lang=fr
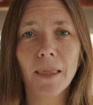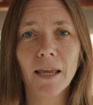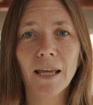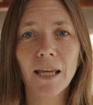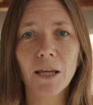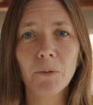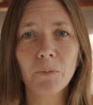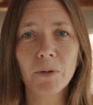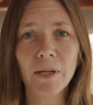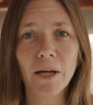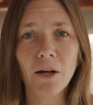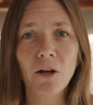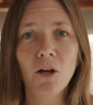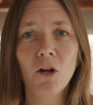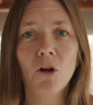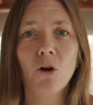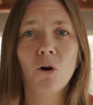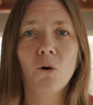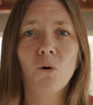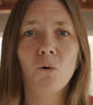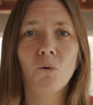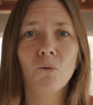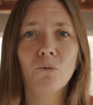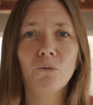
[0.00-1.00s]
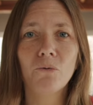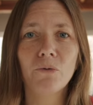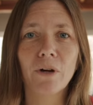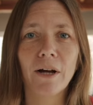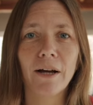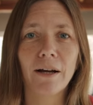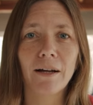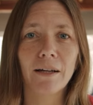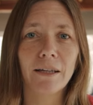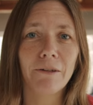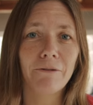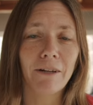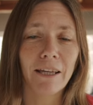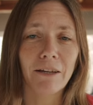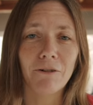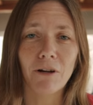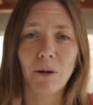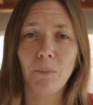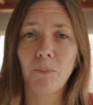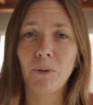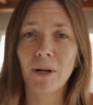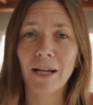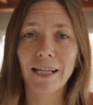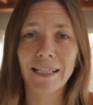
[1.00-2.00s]
eh bien, on va, il va y
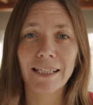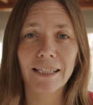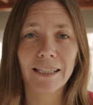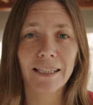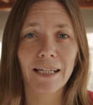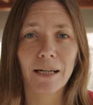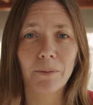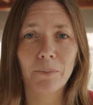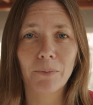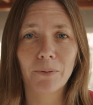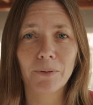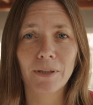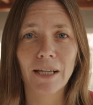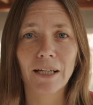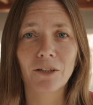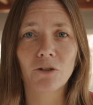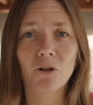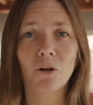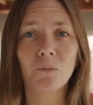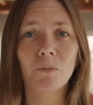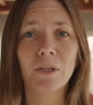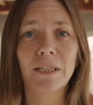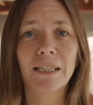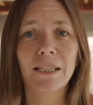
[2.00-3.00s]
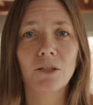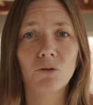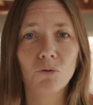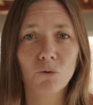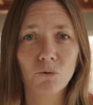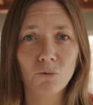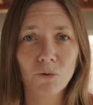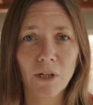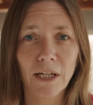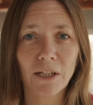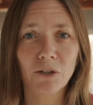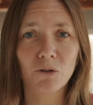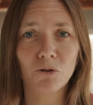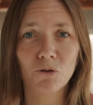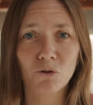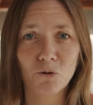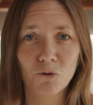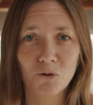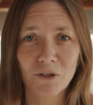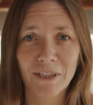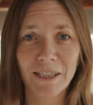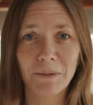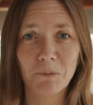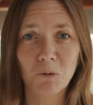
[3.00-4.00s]
avoir plein d'étapes, d'accord, mais c'est surtout quelque
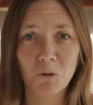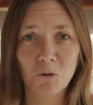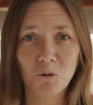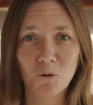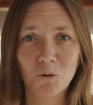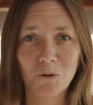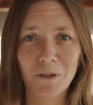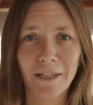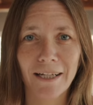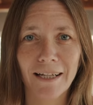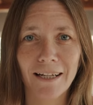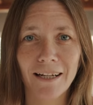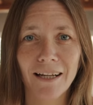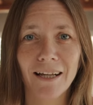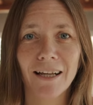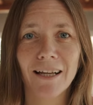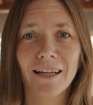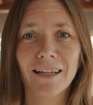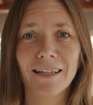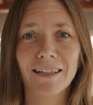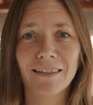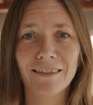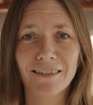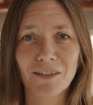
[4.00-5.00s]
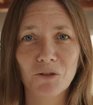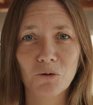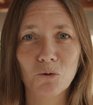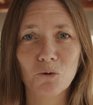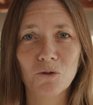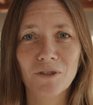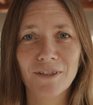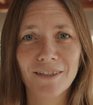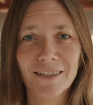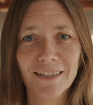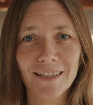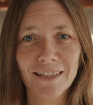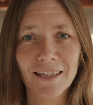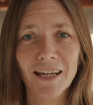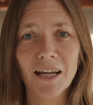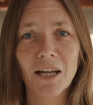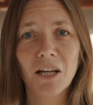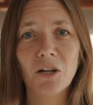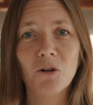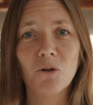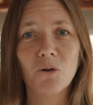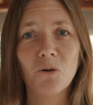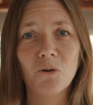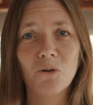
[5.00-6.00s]
chose d'émotionnel et c'est aussi
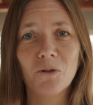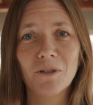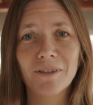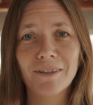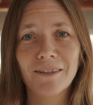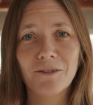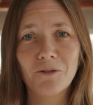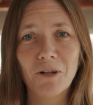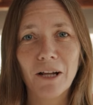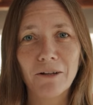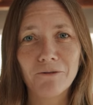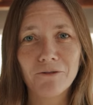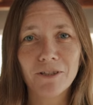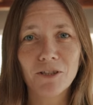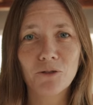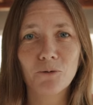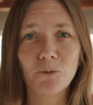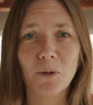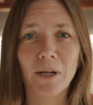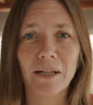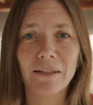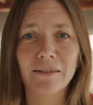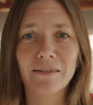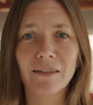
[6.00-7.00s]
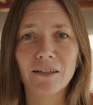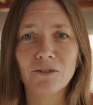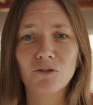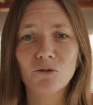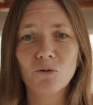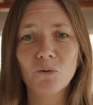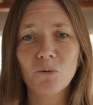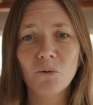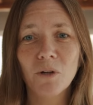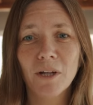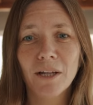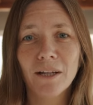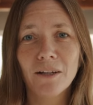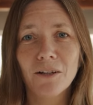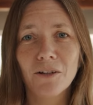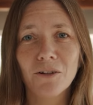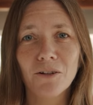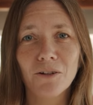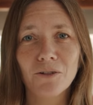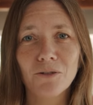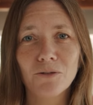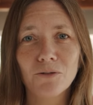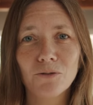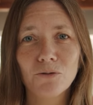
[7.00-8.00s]
euh, de la visualisation,
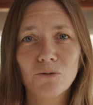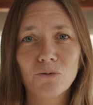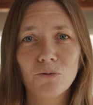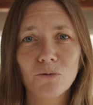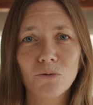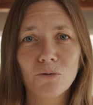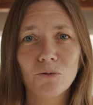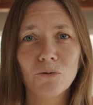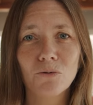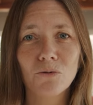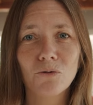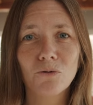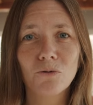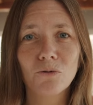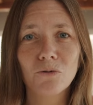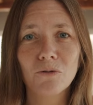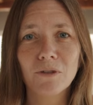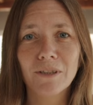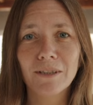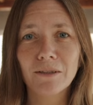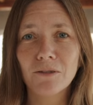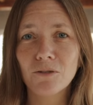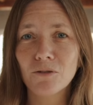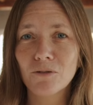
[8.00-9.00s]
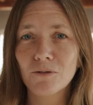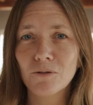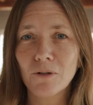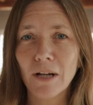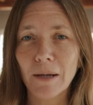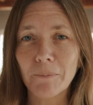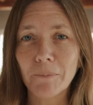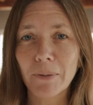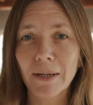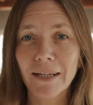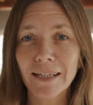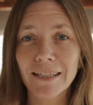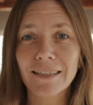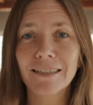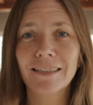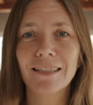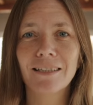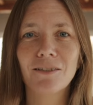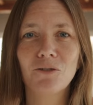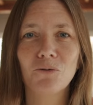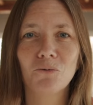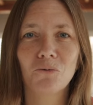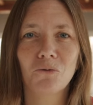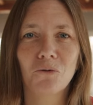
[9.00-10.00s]
euh, de, de, la
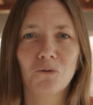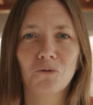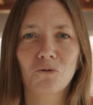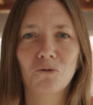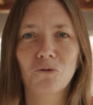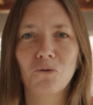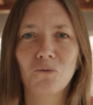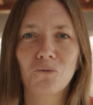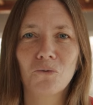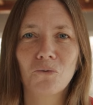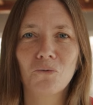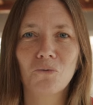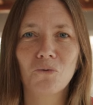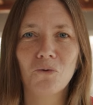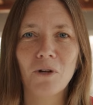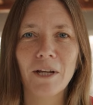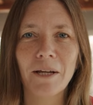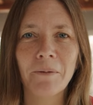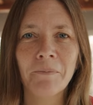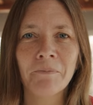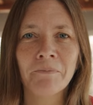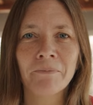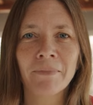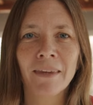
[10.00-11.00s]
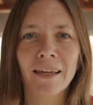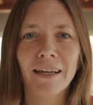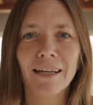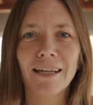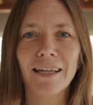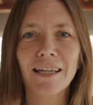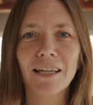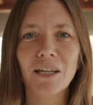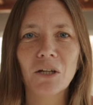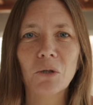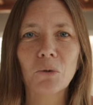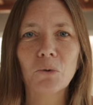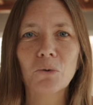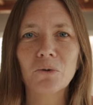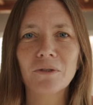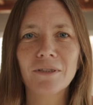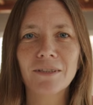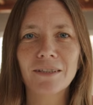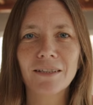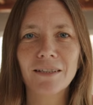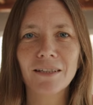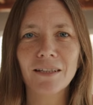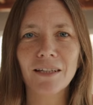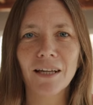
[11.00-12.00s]
précision dans ce que vous voulez et
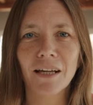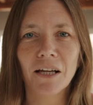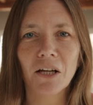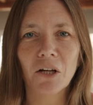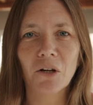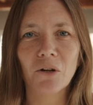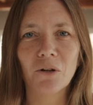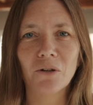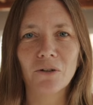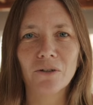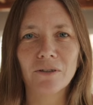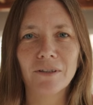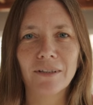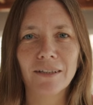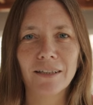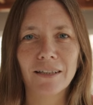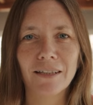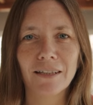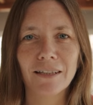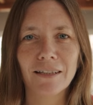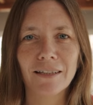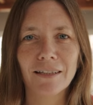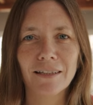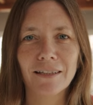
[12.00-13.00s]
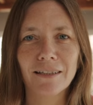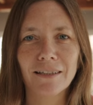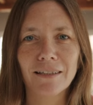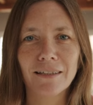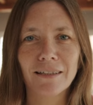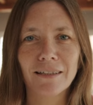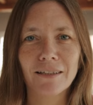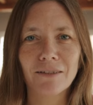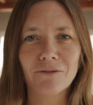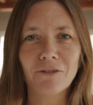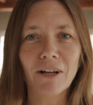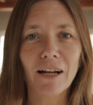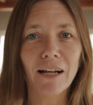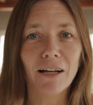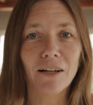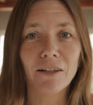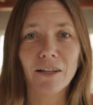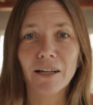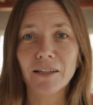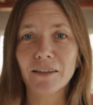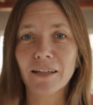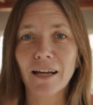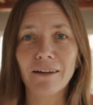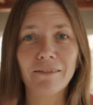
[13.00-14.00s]
aussi euh, des,
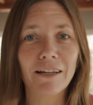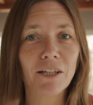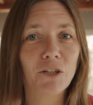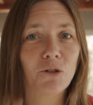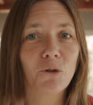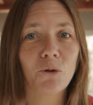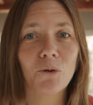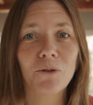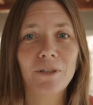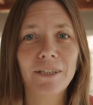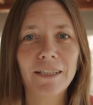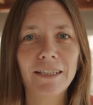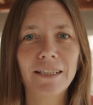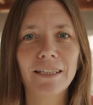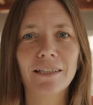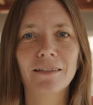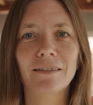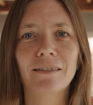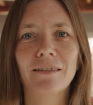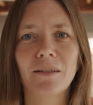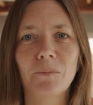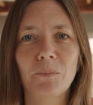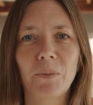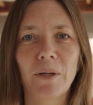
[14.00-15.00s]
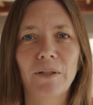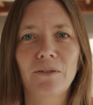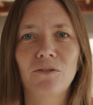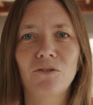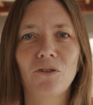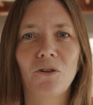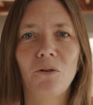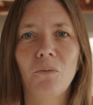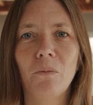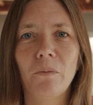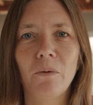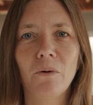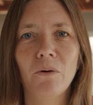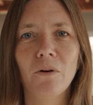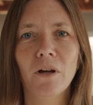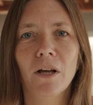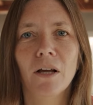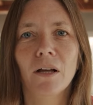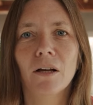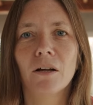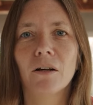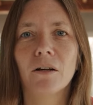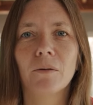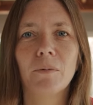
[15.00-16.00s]
voilà, un travail quotidien. C'est pas seulement,
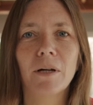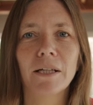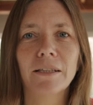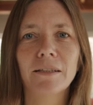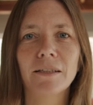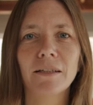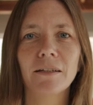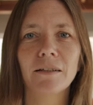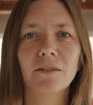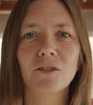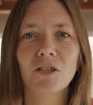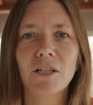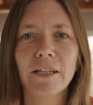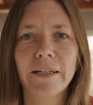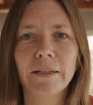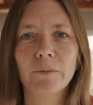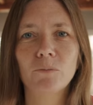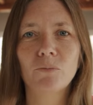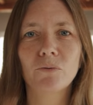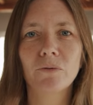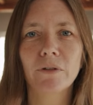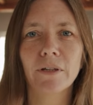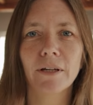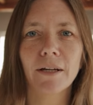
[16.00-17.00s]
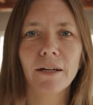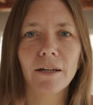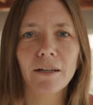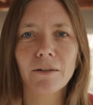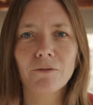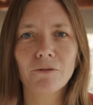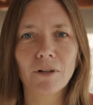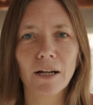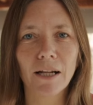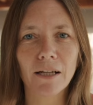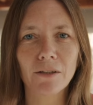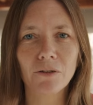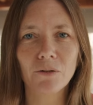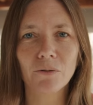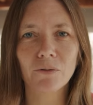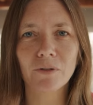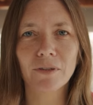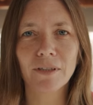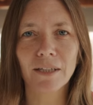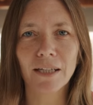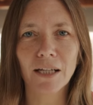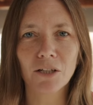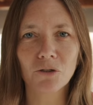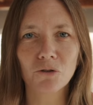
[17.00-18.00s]
bah tiens, je lis un bouquin et voilà, non,
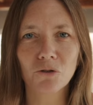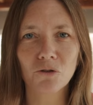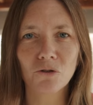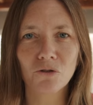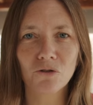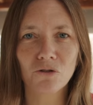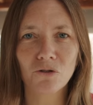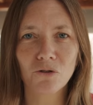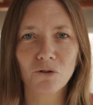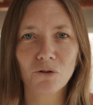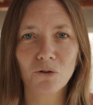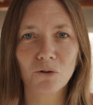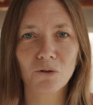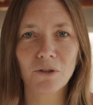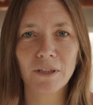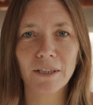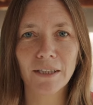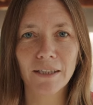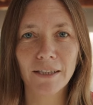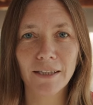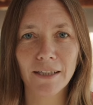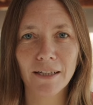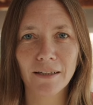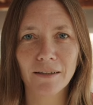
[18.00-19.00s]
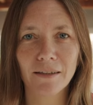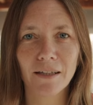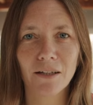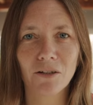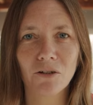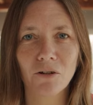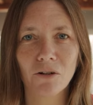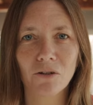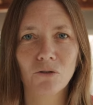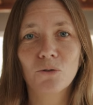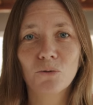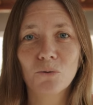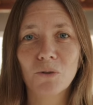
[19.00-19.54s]
c'est quelque chose de quotidien, d'accord.